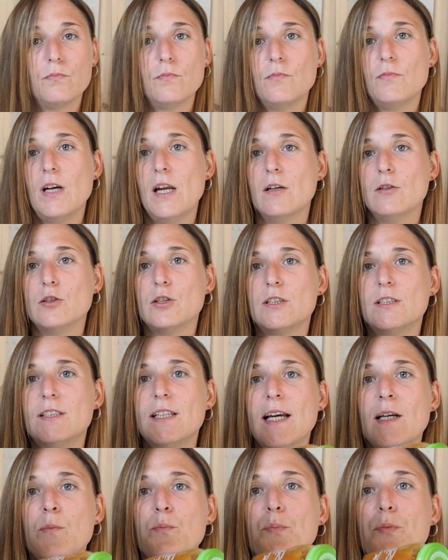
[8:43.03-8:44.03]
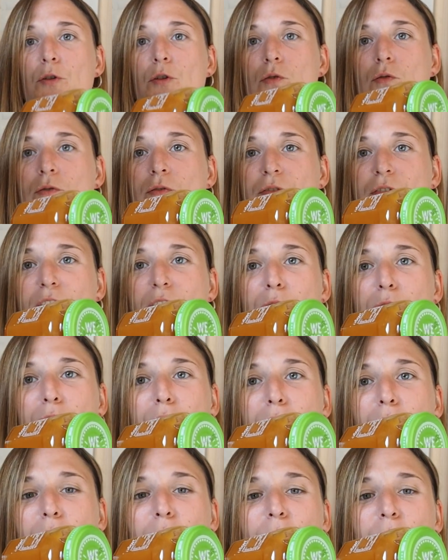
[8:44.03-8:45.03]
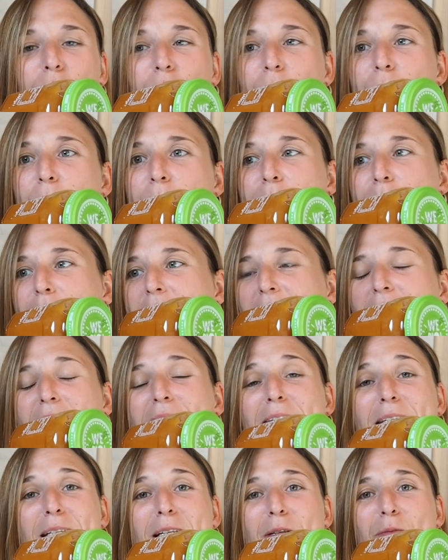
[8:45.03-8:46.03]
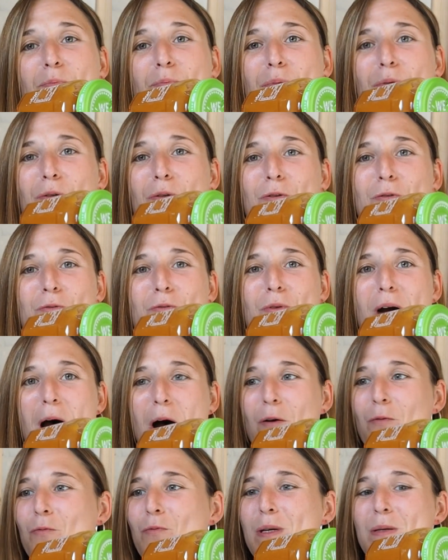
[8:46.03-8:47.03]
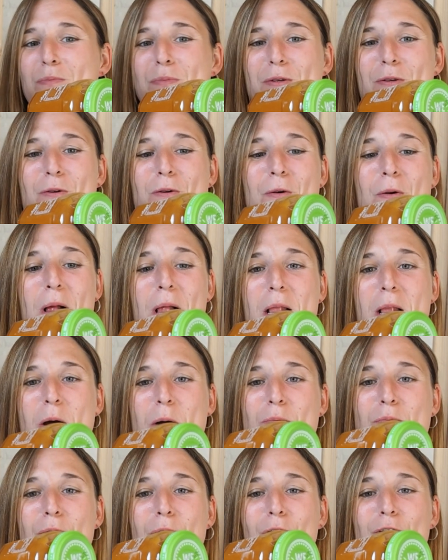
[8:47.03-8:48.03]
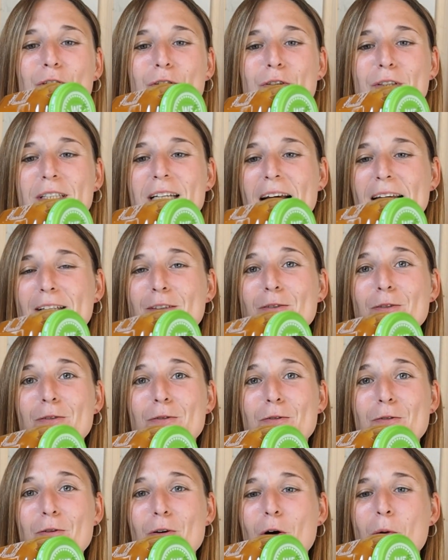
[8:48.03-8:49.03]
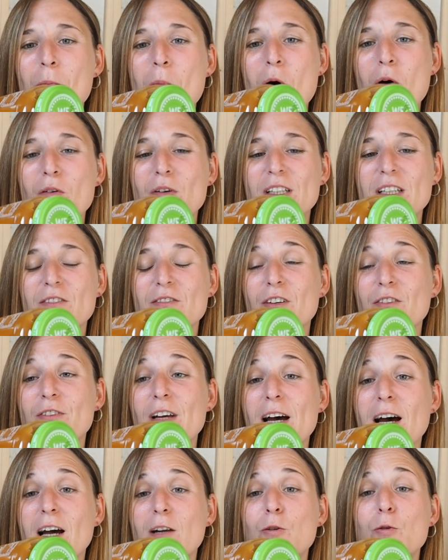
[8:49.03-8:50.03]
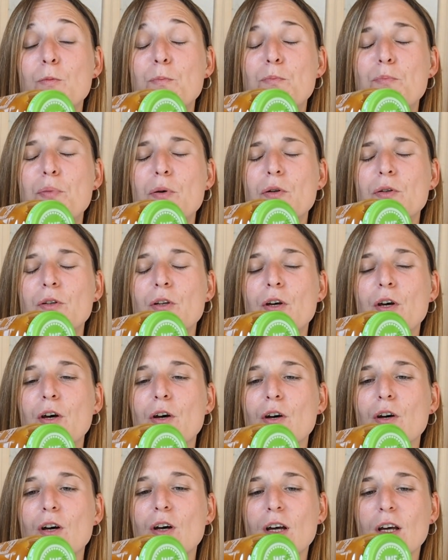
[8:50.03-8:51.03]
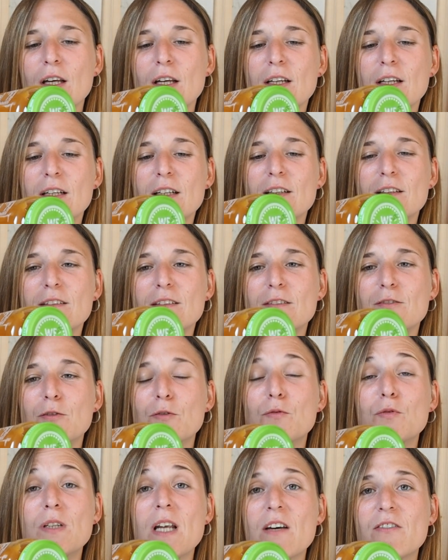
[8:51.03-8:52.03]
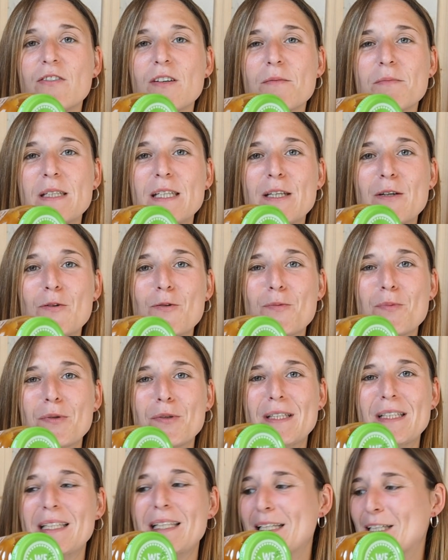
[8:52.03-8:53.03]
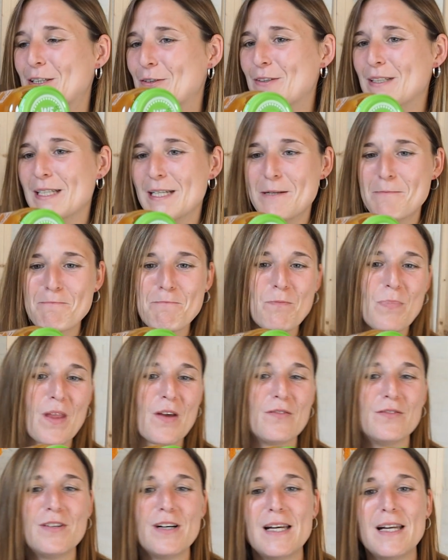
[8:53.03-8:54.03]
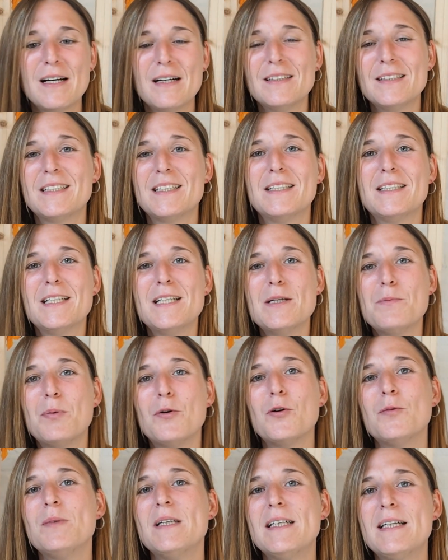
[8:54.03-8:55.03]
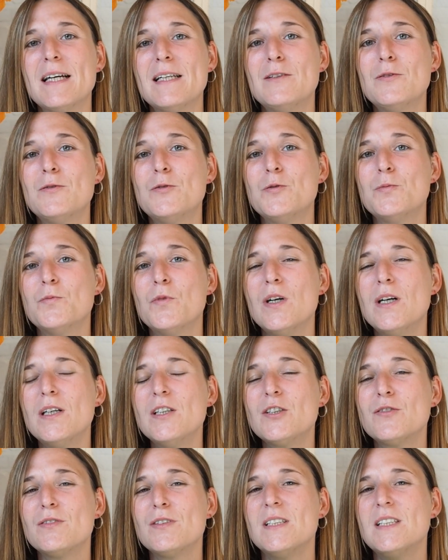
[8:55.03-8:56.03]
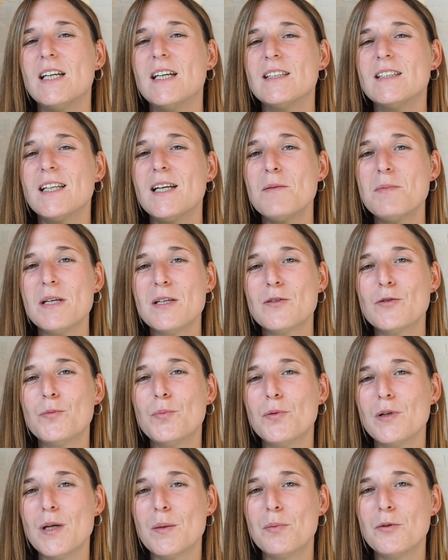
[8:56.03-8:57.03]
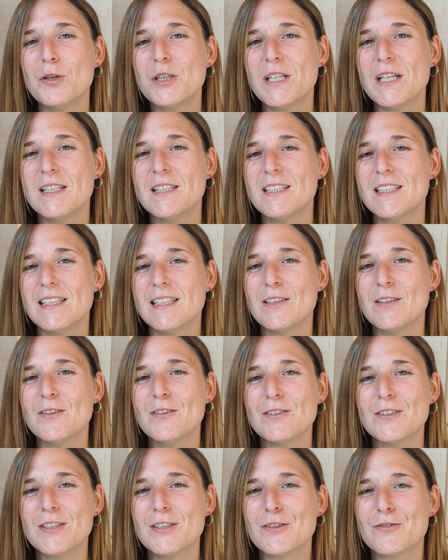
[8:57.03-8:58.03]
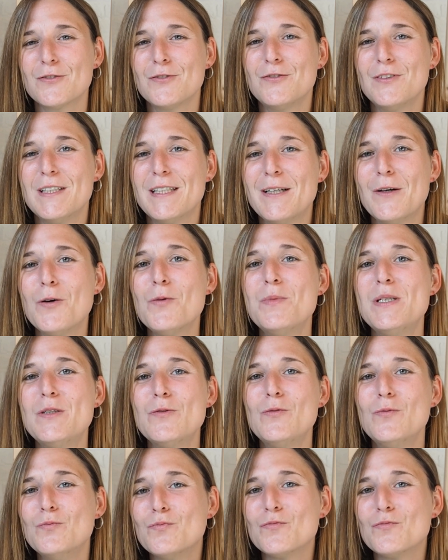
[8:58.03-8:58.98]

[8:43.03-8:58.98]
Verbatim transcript: Voilà, 5 pots de confiture, donc merci beaucoup à Bio pour ce cadeau gourmand qui va faire le bonheur euh, de toute la famille au petit déjeuner. Voilà, c'était les premiers cadeaux du mois, je vous dis à très bientôt pour la prochaine séquence, je vous fais des gros bisous.